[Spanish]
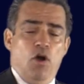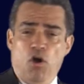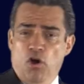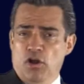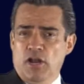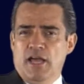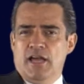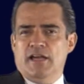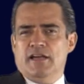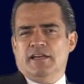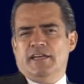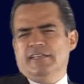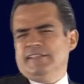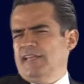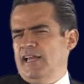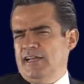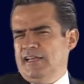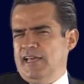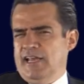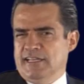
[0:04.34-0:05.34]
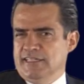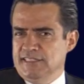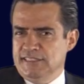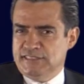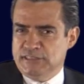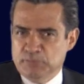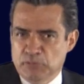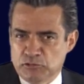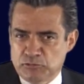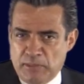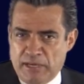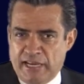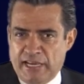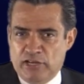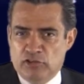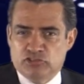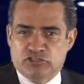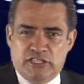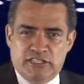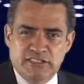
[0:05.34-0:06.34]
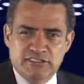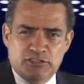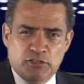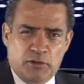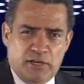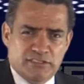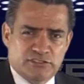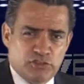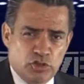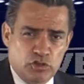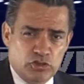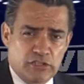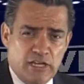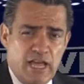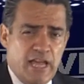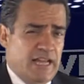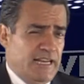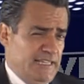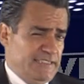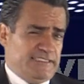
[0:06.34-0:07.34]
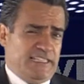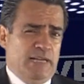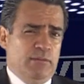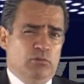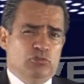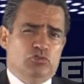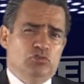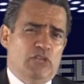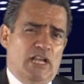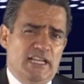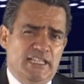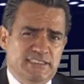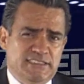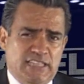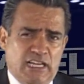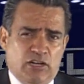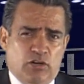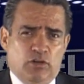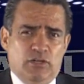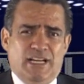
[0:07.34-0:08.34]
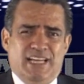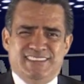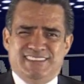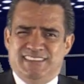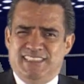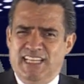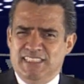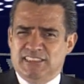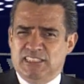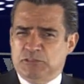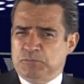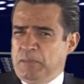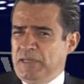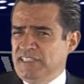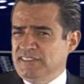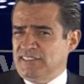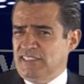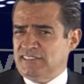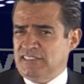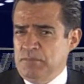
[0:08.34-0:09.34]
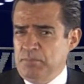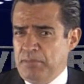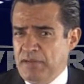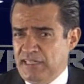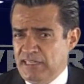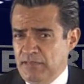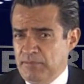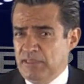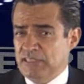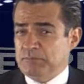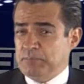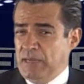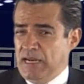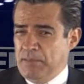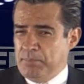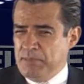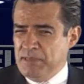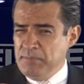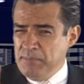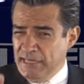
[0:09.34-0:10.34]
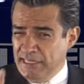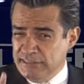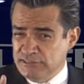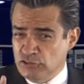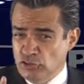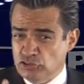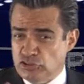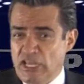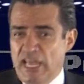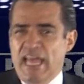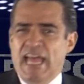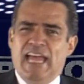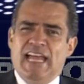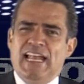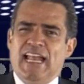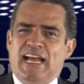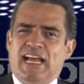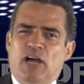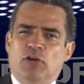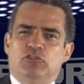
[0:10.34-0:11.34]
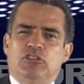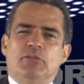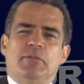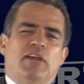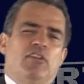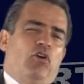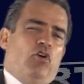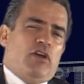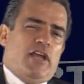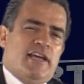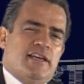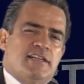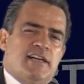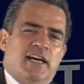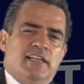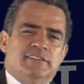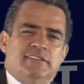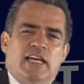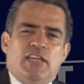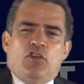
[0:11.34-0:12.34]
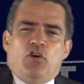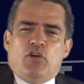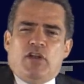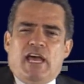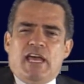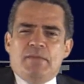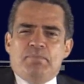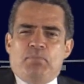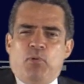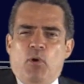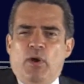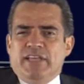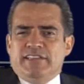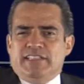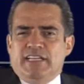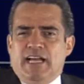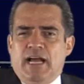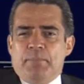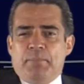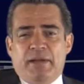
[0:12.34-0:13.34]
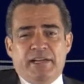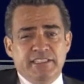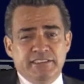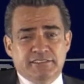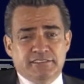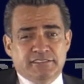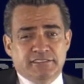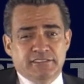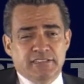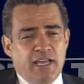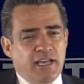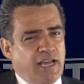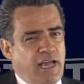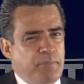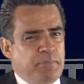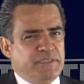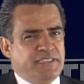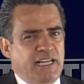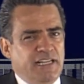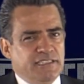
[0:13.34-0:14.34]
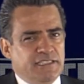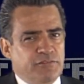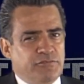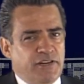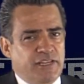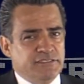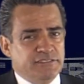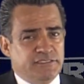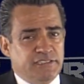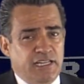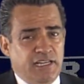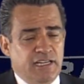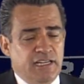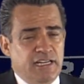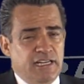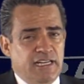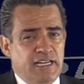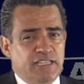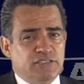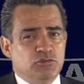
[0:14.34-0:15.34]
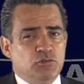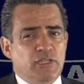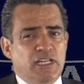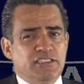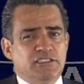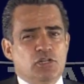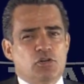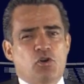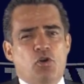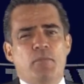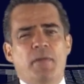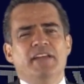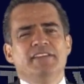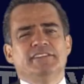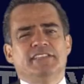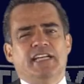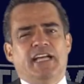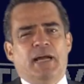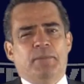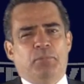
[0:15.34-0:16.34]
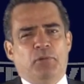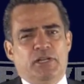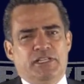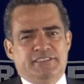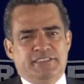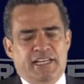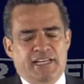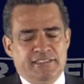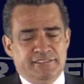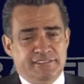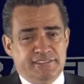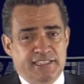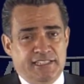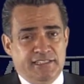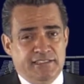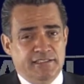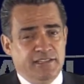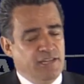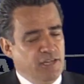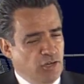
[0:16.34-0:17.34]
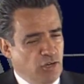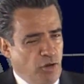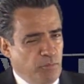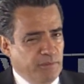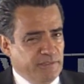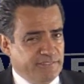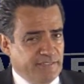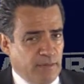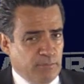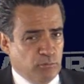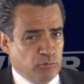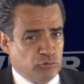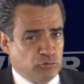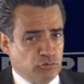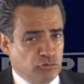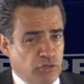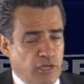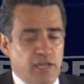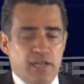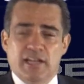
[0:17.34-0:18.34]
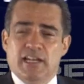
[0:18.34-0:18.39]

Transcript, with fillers: Hola, ¿qué tal queridísimos viajeros? En esta ocasión les traemos una lista con las 10 experiencias imperdibles para primerizos en la cautivadora, encantadora y poética París, capital de Francia, la ciudad romántica por excelencia. Comenzamos.